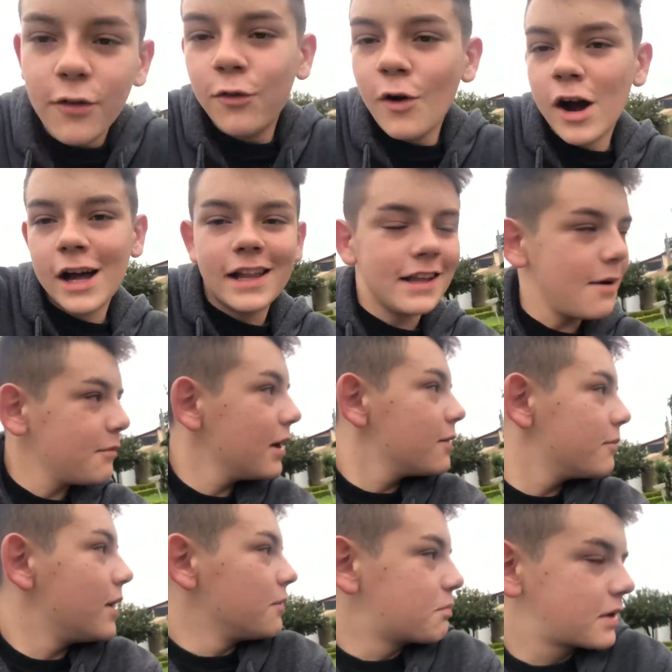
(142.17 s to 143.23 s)
Eu vou cadar minha
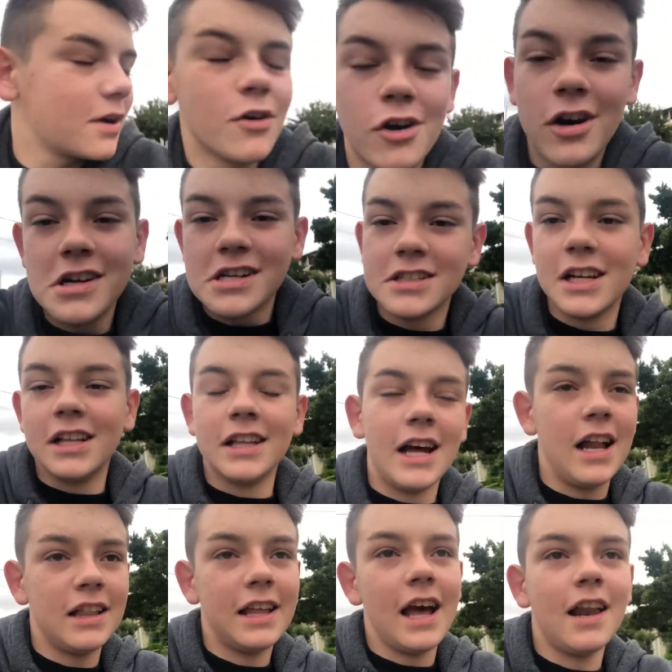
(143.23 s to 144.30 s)
irmã porque eu gosto de
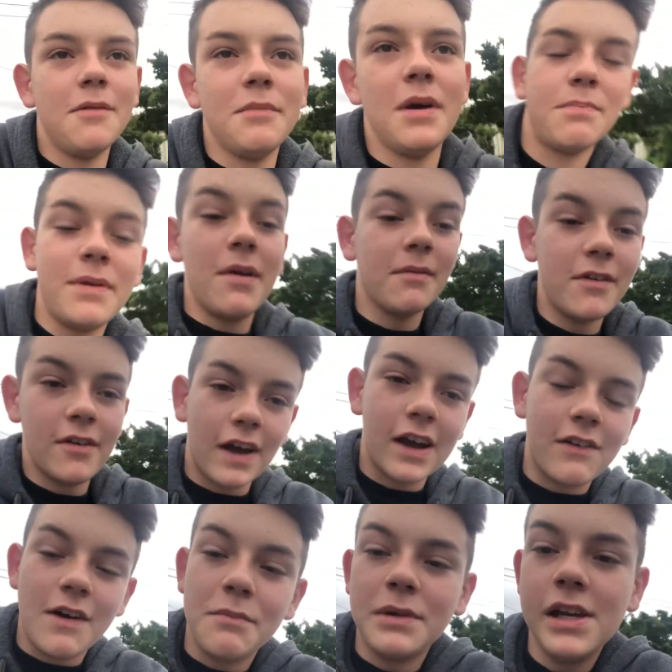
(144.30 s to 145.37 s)
andar dela, prima vai
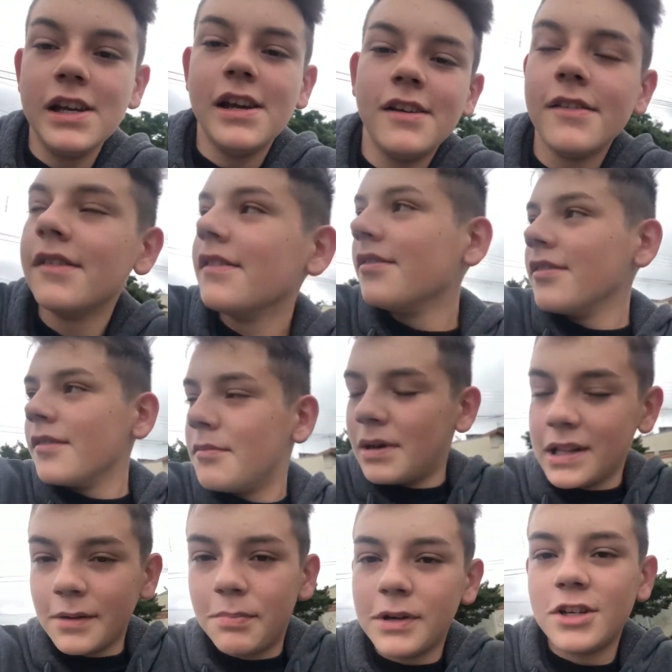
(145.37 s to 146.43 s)
com a minha,
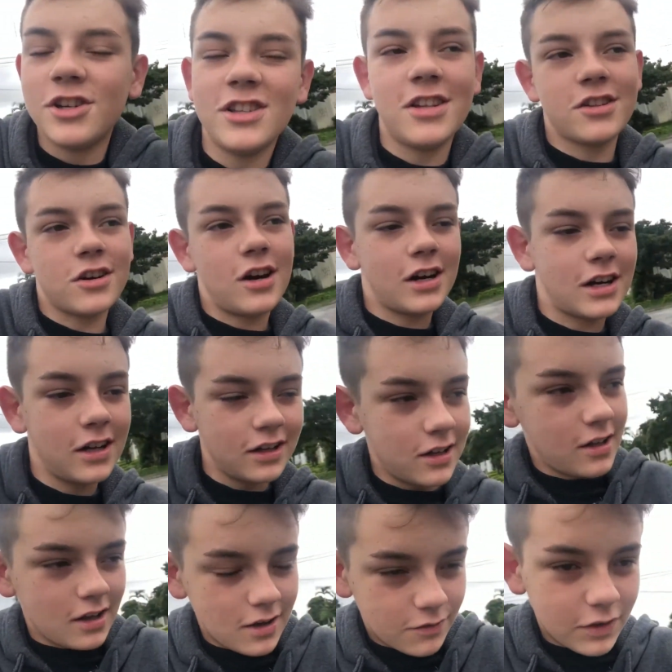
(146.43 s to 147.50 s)
mas depois a gente troca.
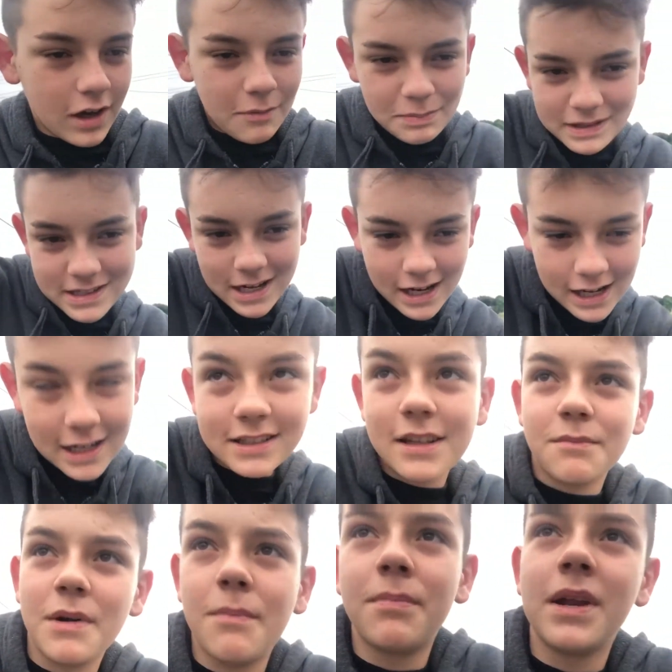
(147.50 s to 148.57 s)
Vou lá passar na casa
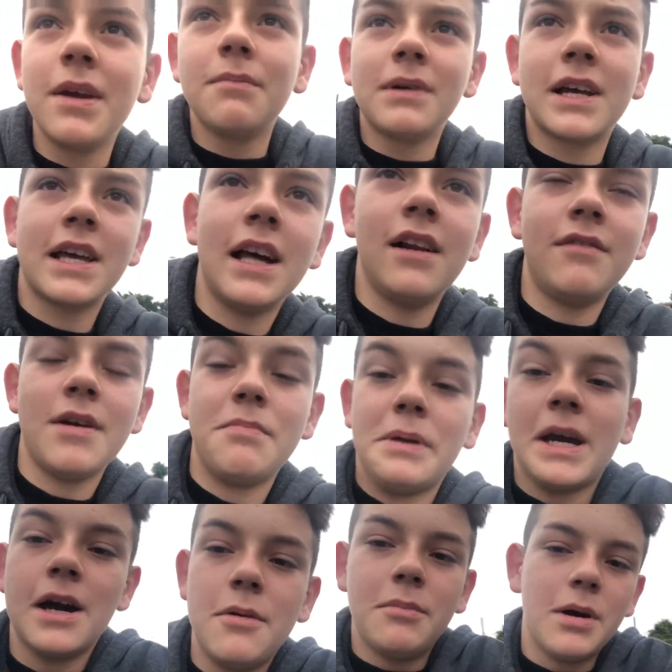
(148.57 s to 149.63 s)
da minha prima, que ela vai
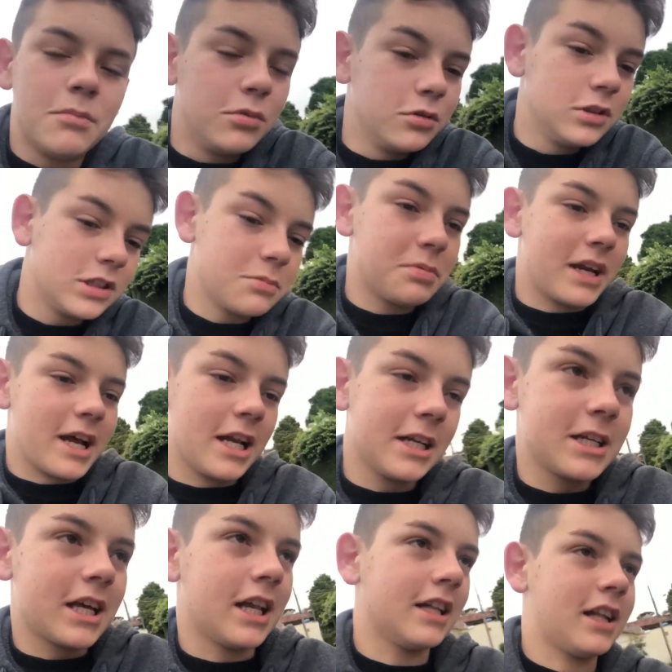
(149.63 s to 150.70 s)
pegar uma blusa pra ela,
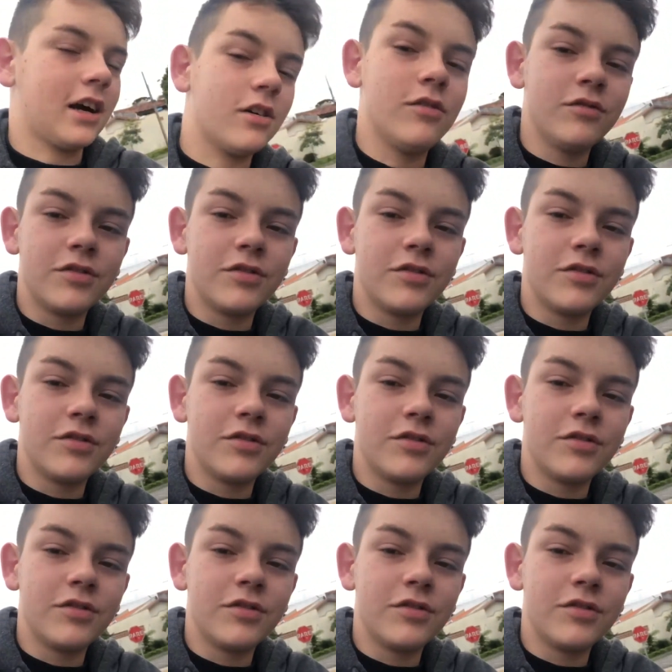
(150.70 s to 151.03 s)
que ela tá com